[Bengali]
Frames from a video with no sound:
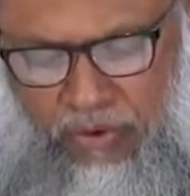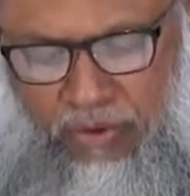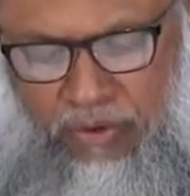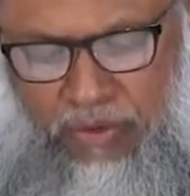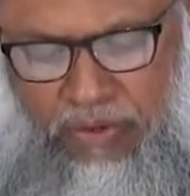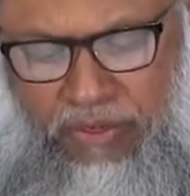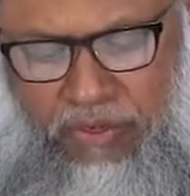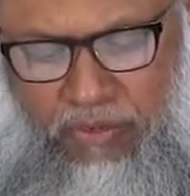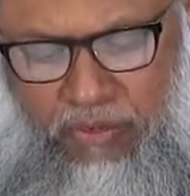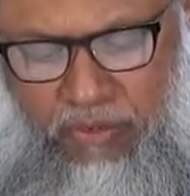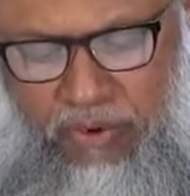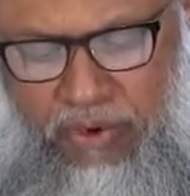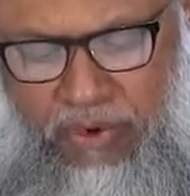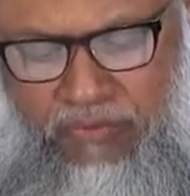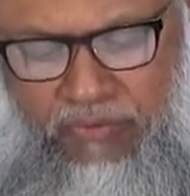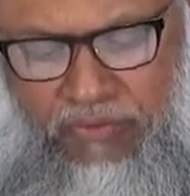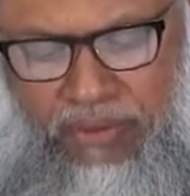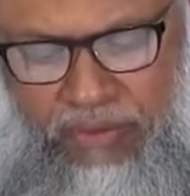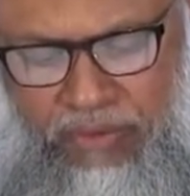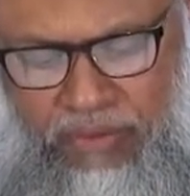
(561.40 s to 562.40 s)
والرسول
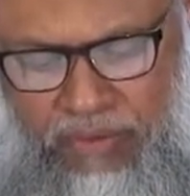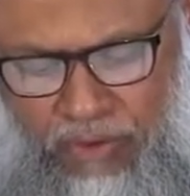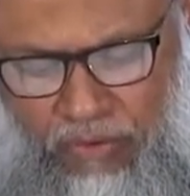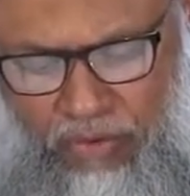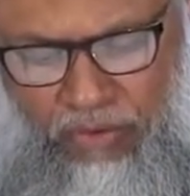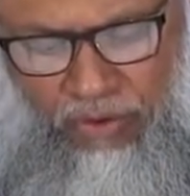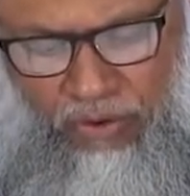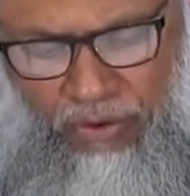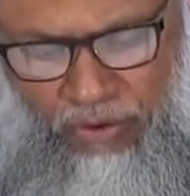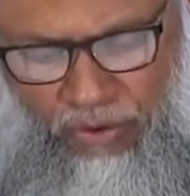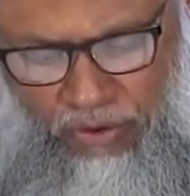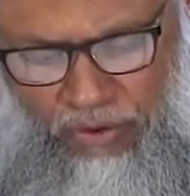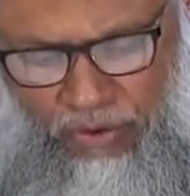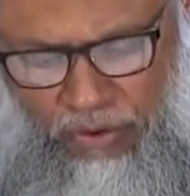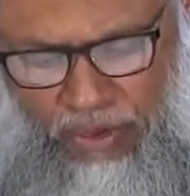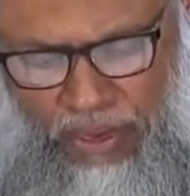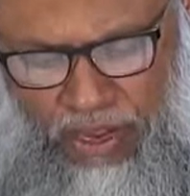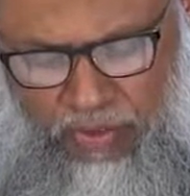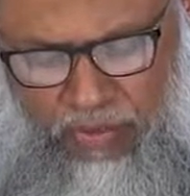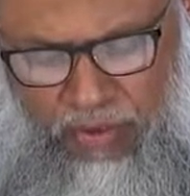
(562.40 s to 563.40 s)
فاتقوا
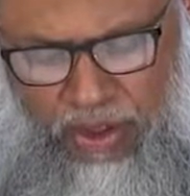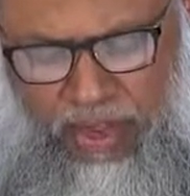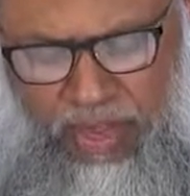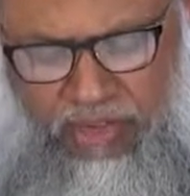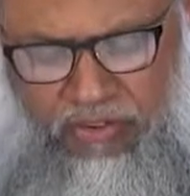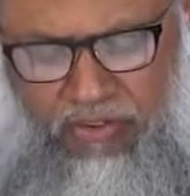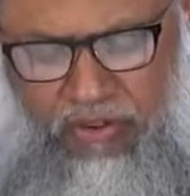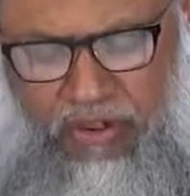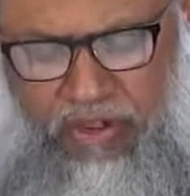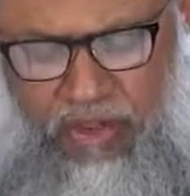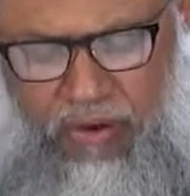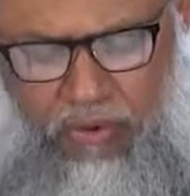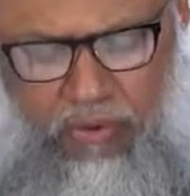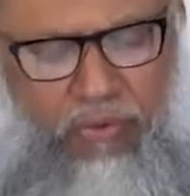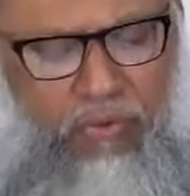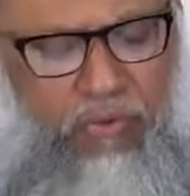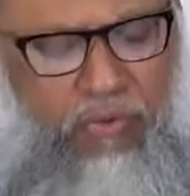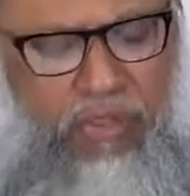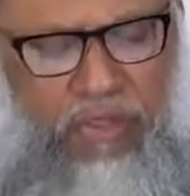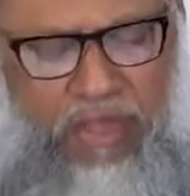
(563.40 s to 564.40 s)
الله
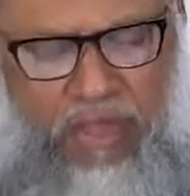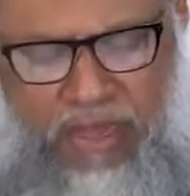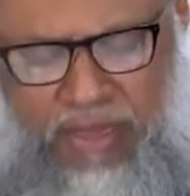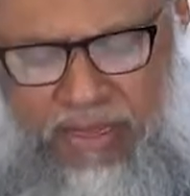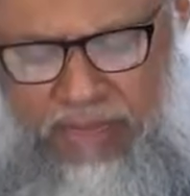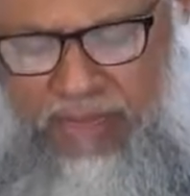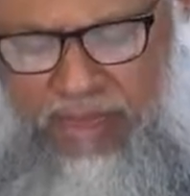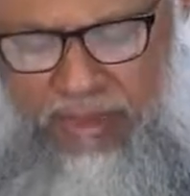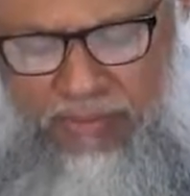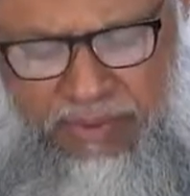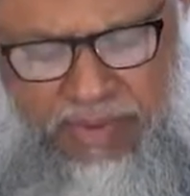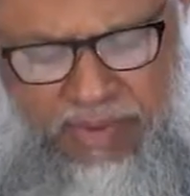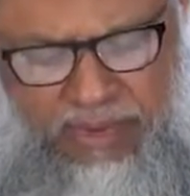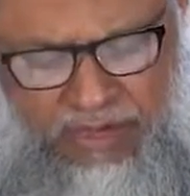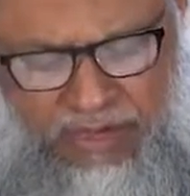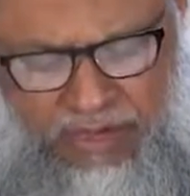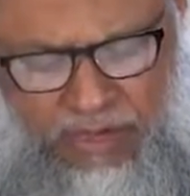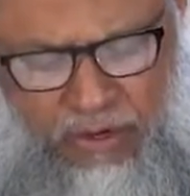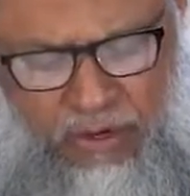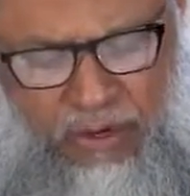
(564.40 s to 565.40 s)
وأصلحوا ذات
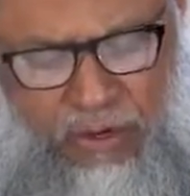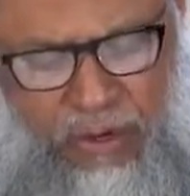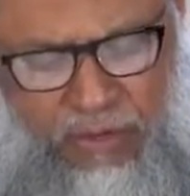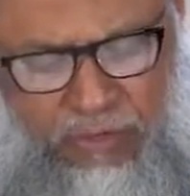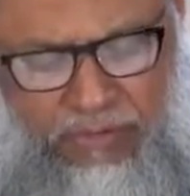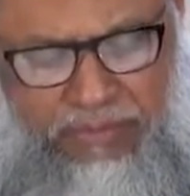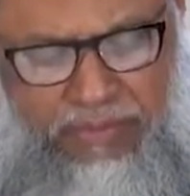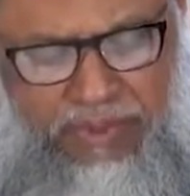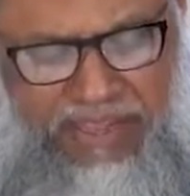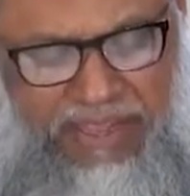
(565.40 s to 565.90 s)
بينكم